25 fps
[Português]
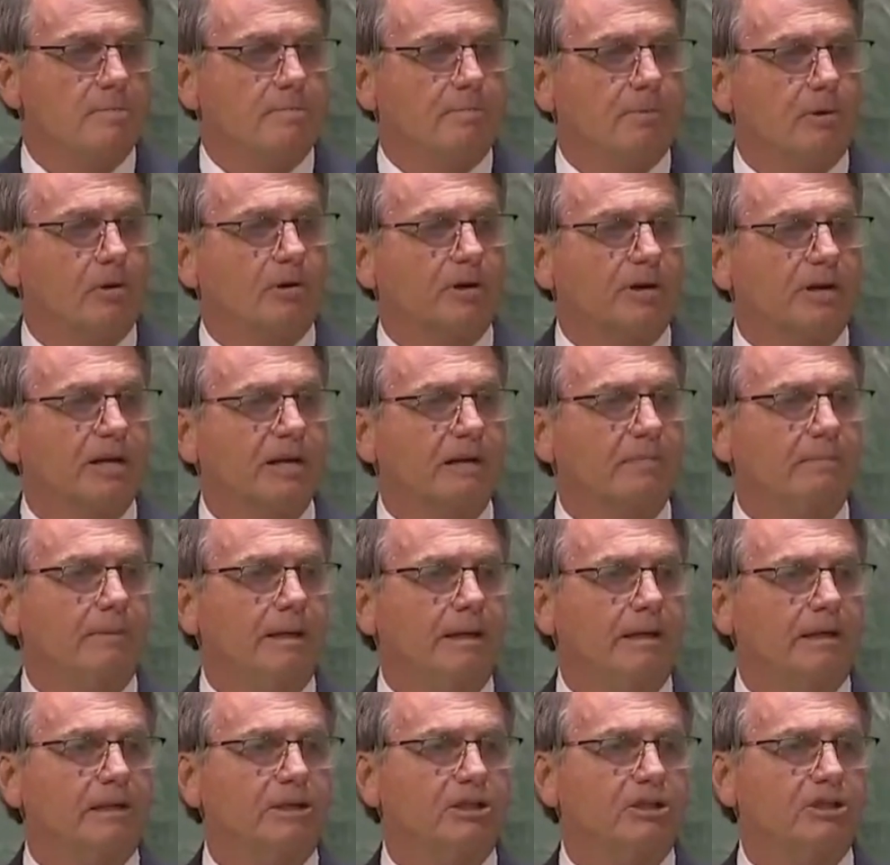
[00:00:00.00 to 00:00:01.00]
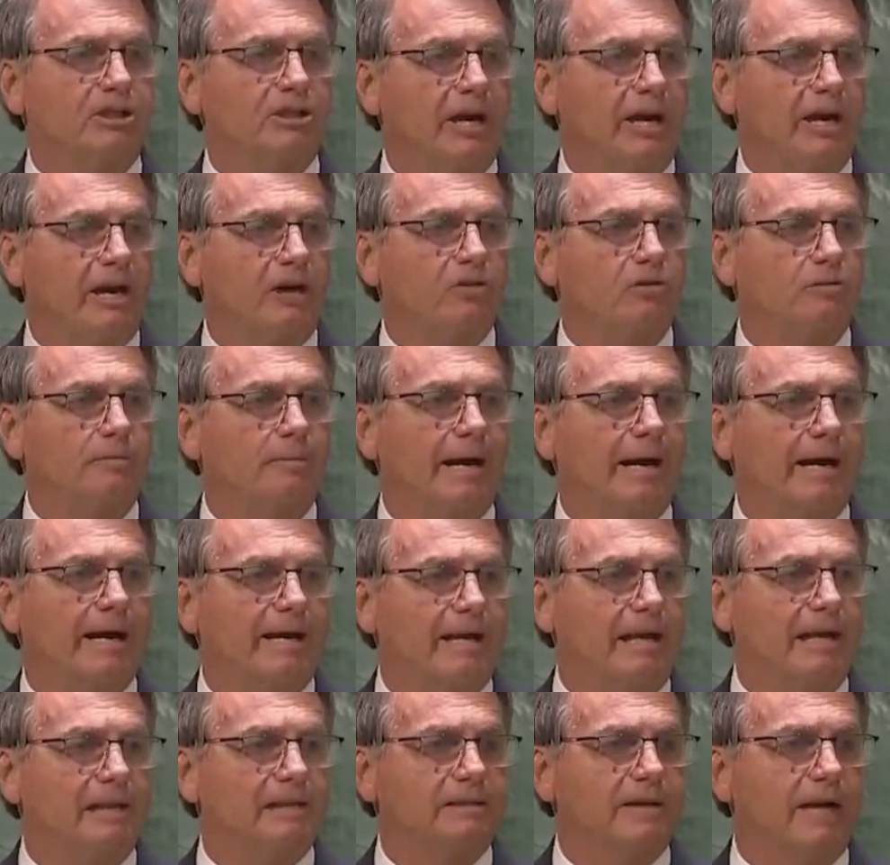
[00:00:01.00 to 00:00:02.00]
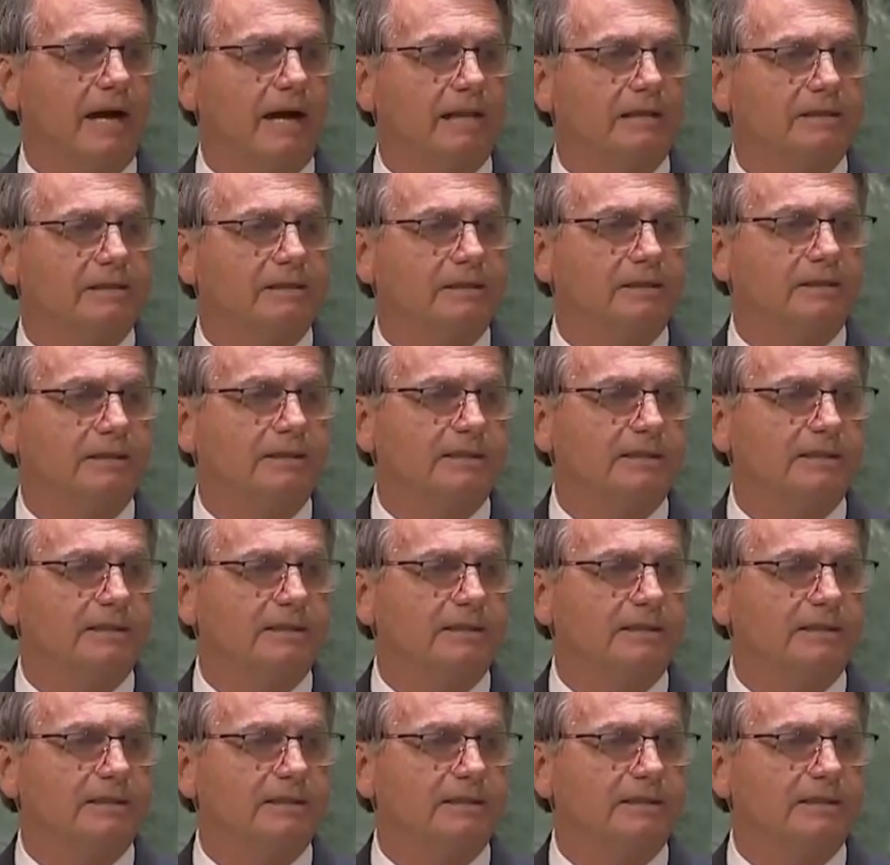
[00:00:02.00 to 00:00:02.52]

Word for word: Programa que já é uma realidade